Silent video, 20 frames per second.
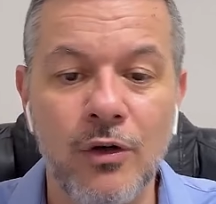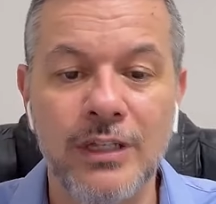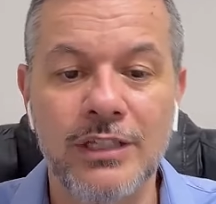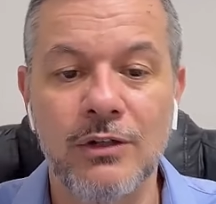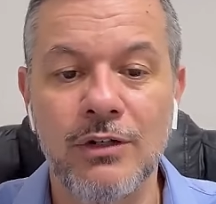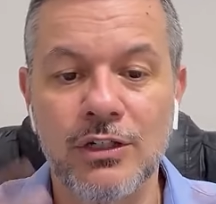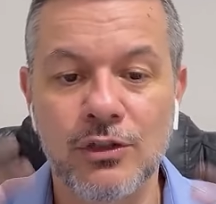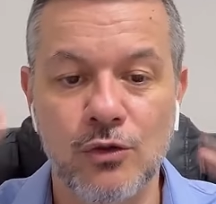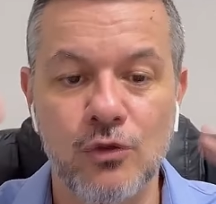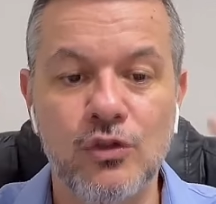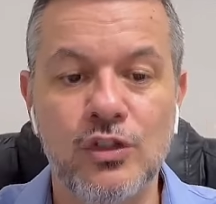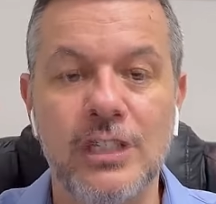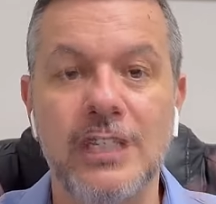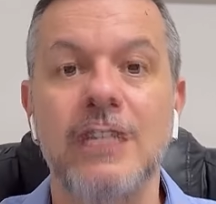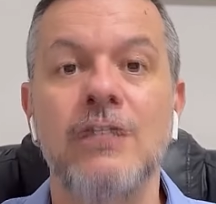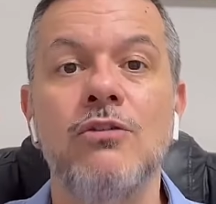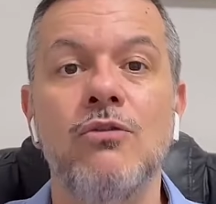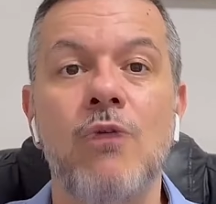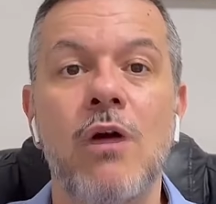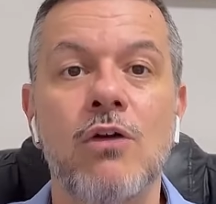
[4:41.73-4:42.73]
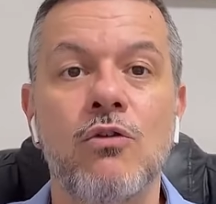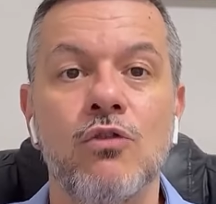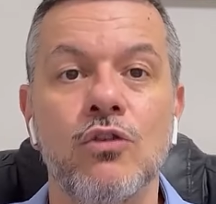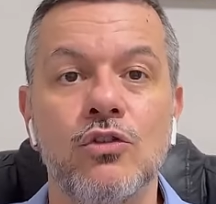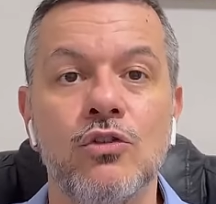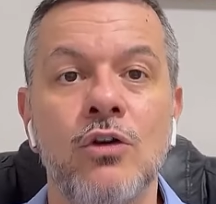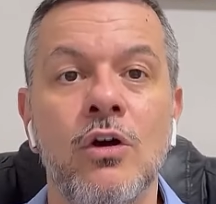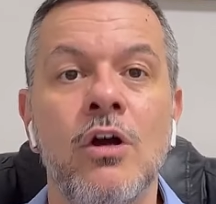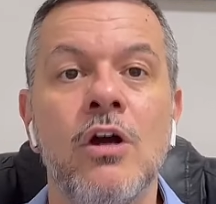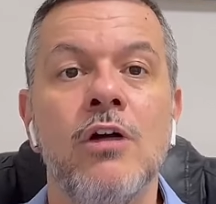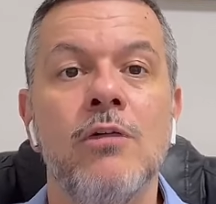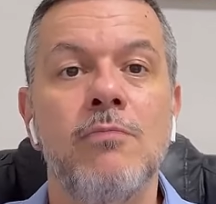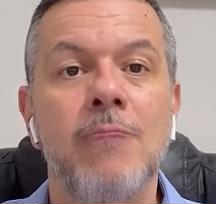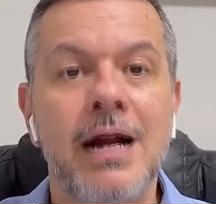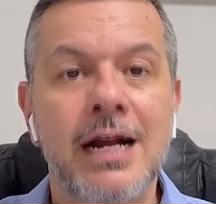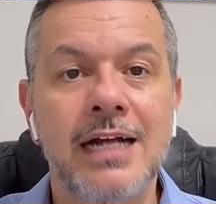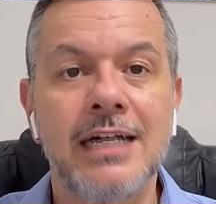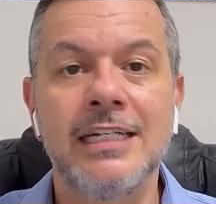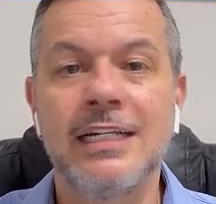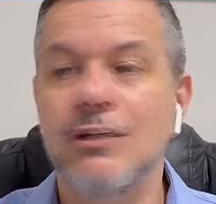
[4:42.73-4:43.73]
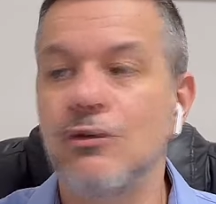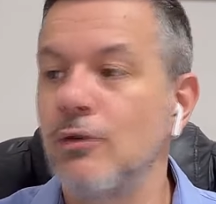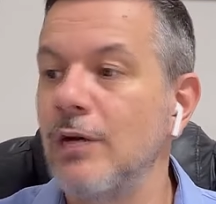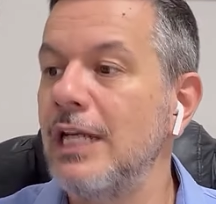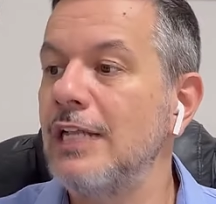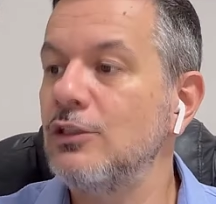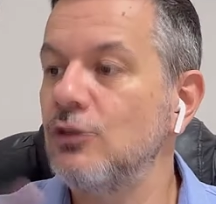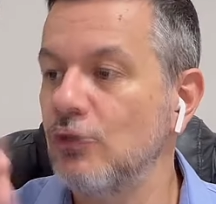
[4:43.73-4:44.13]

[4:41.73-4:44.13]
Então eles conseguiram um acordo bacana com eles,